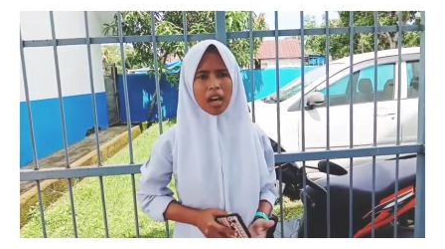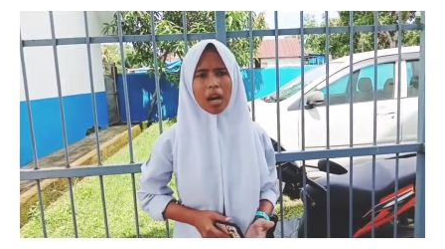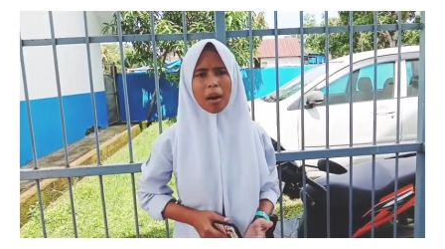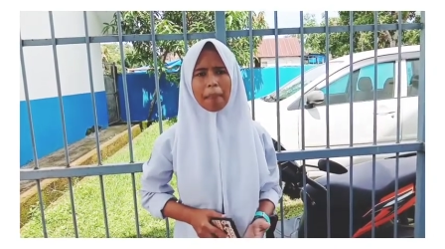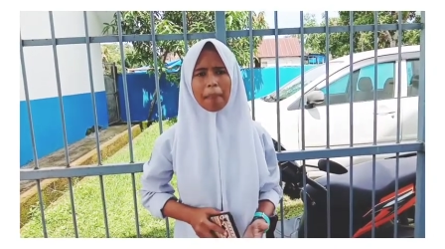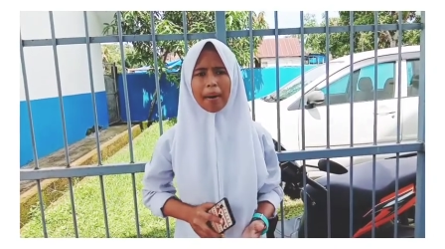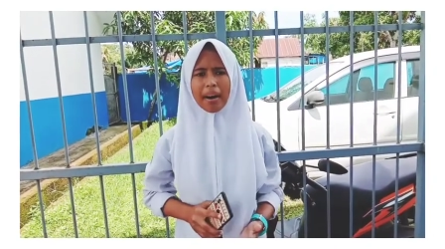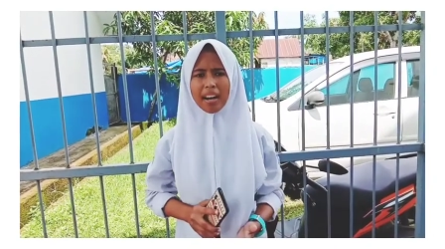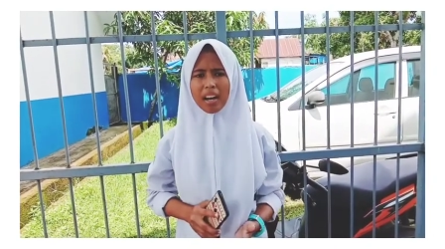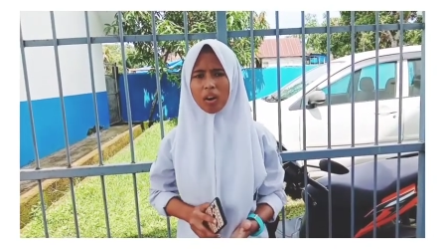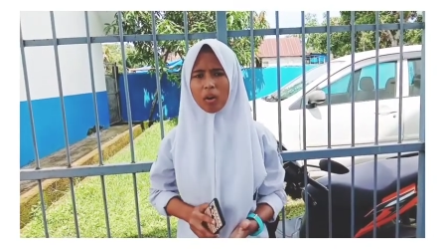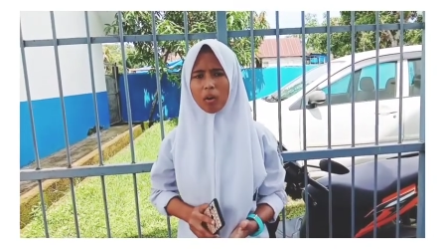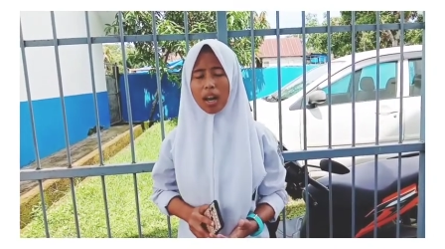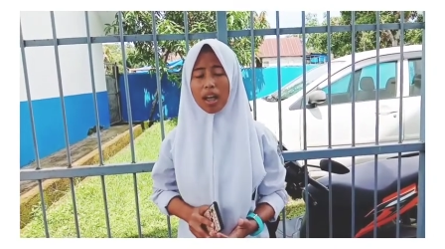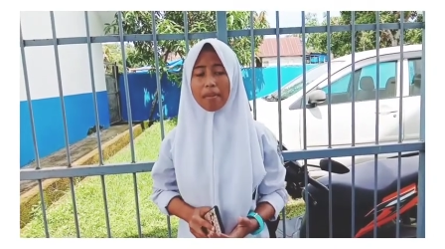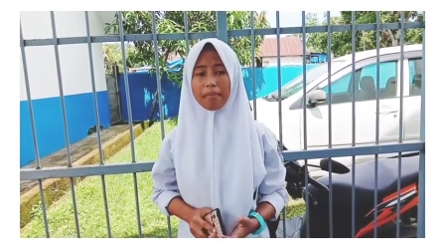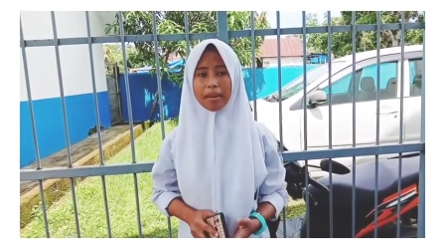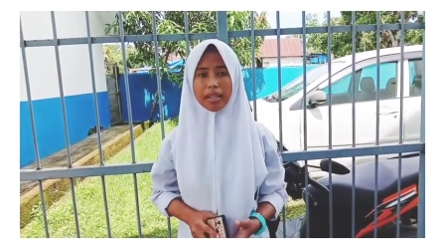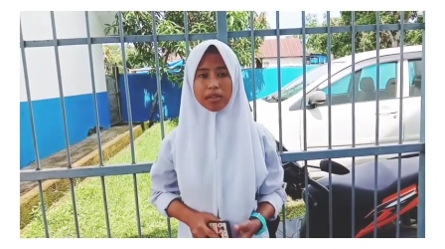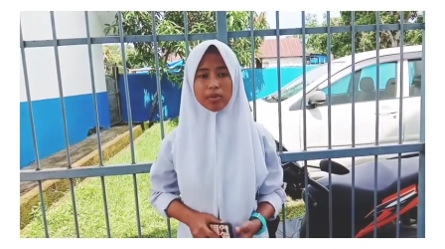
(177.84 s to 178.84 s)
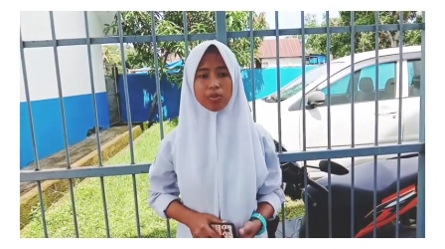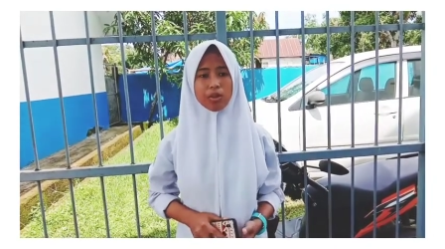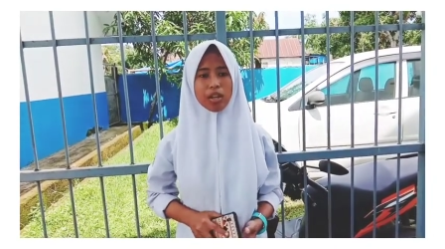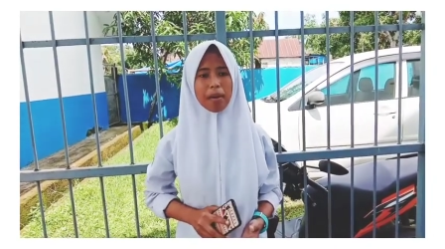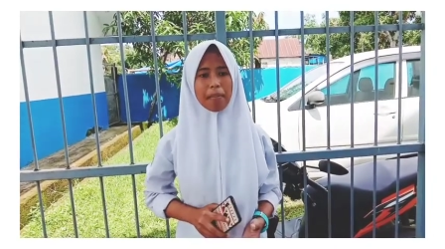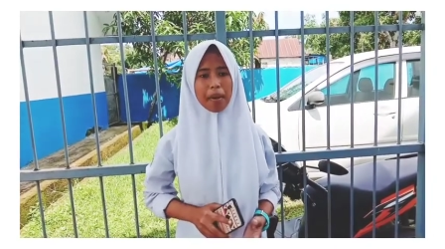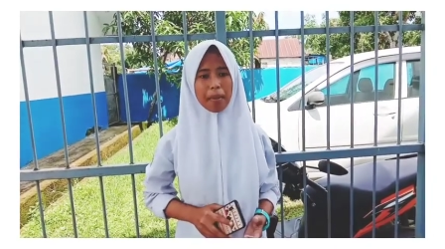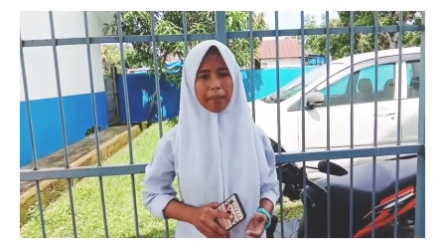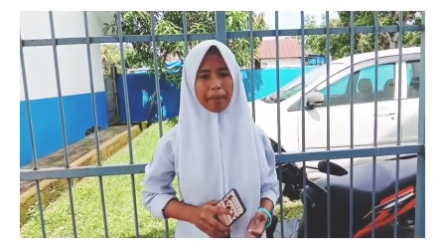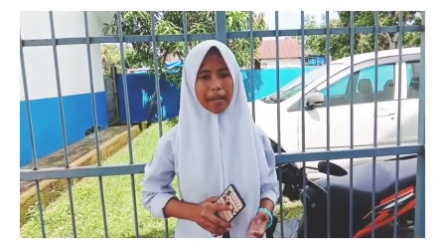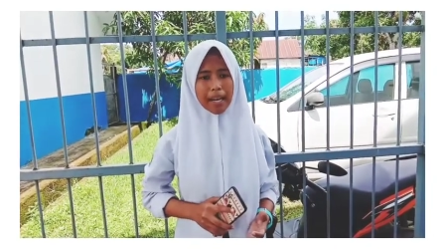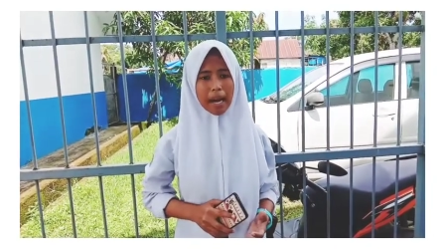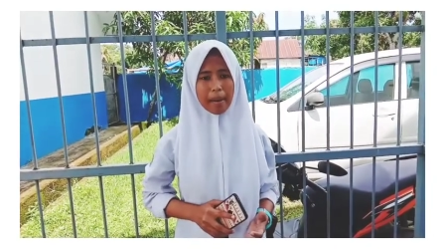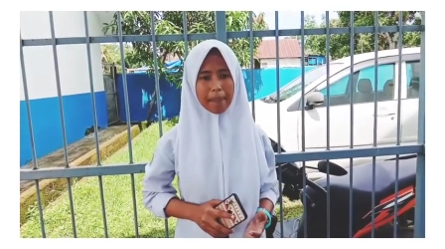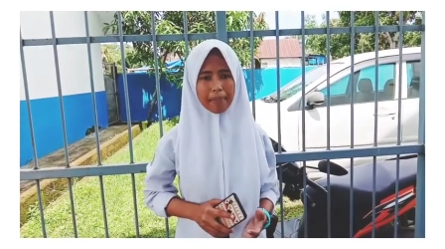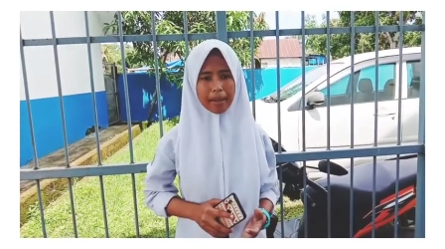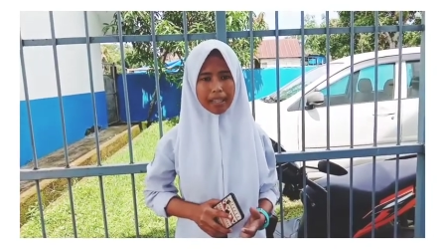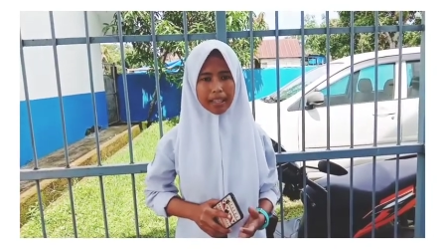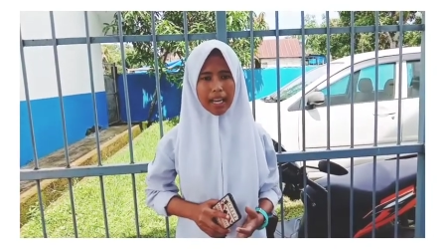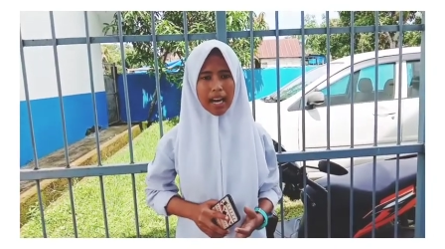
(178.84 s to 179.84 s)
Para ulama juga
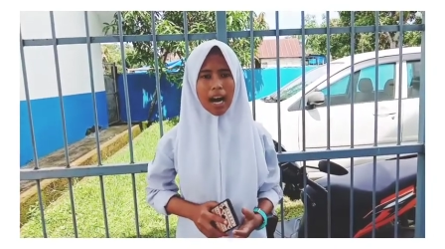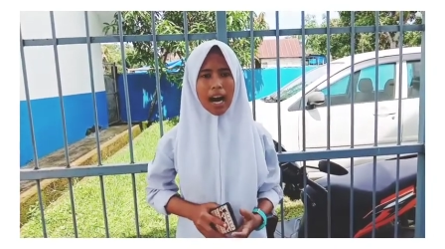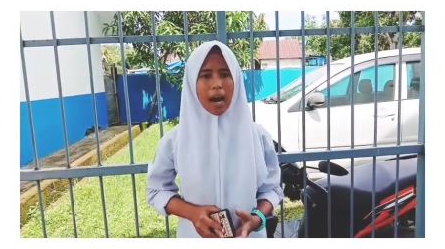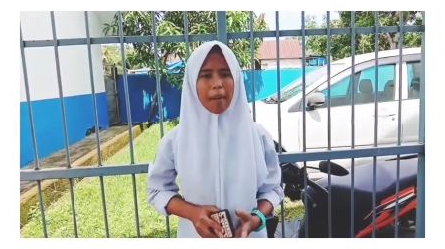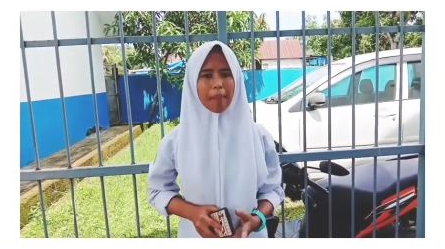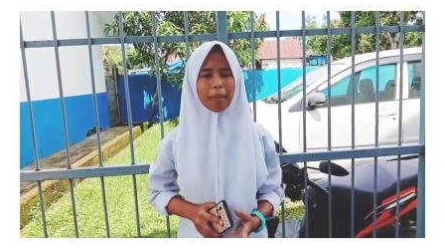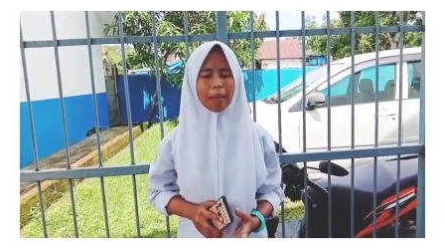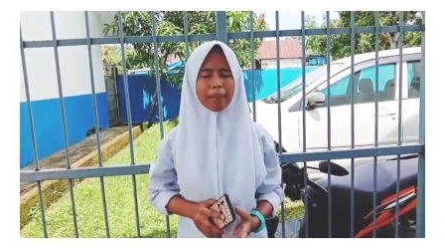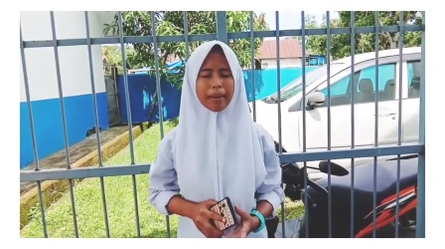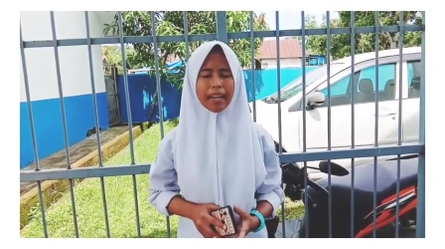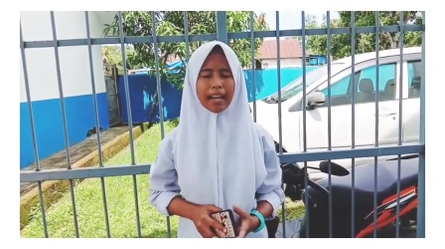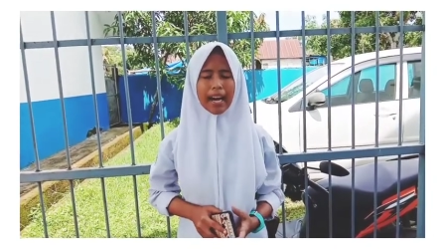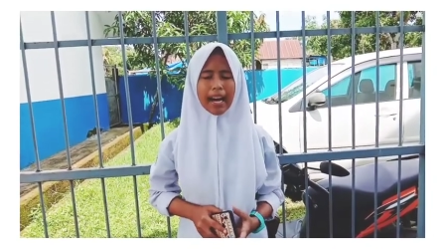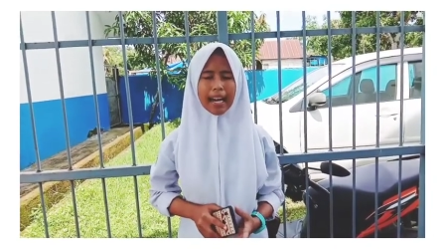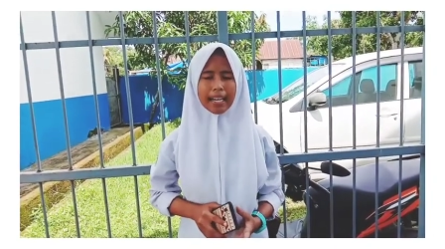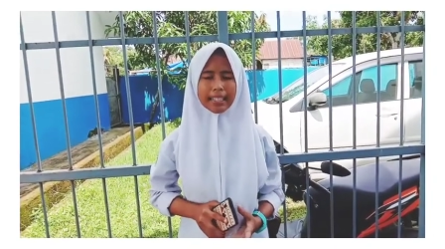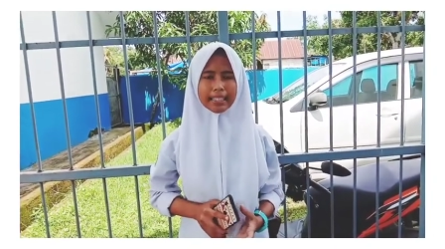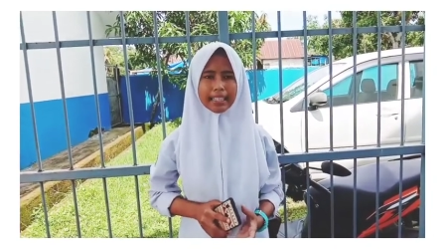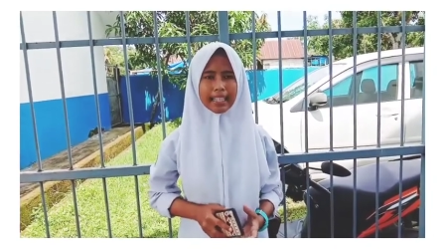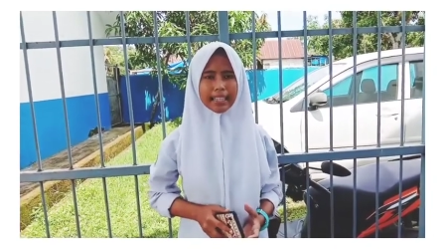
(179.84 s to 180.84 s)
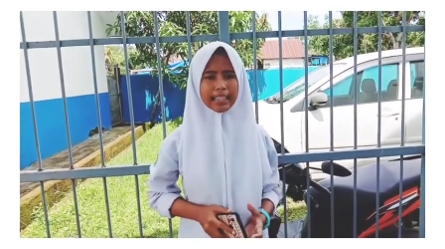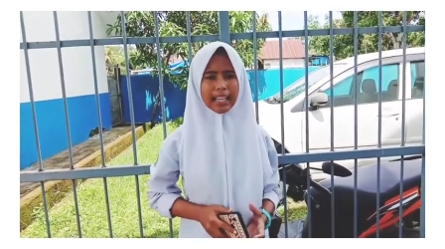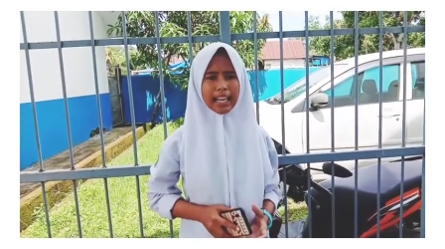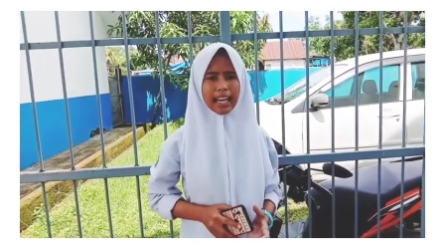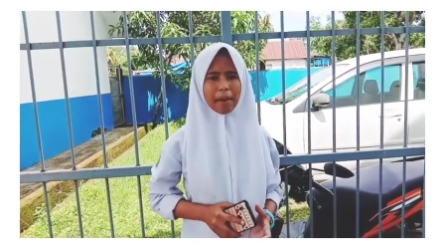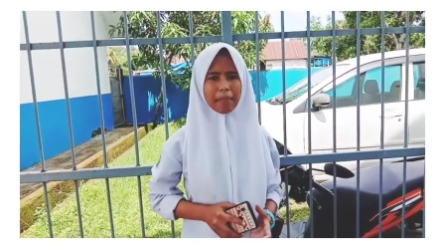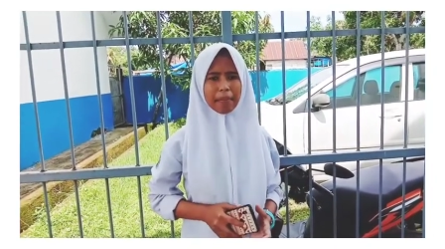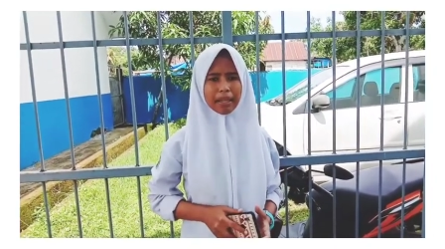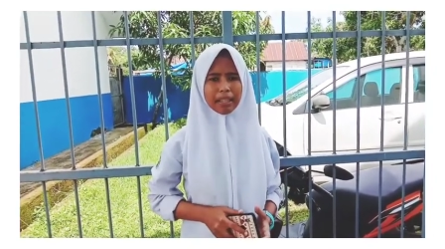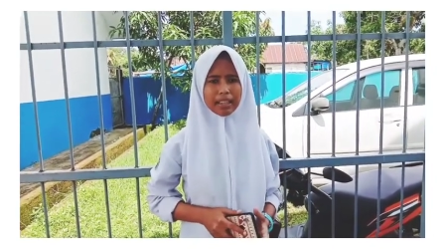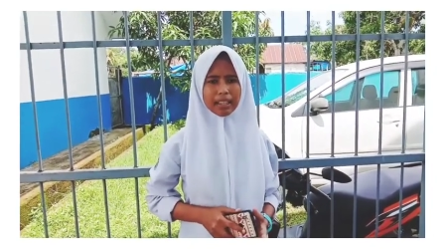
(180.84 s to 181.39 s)
berpendapat apabila hasil tanaman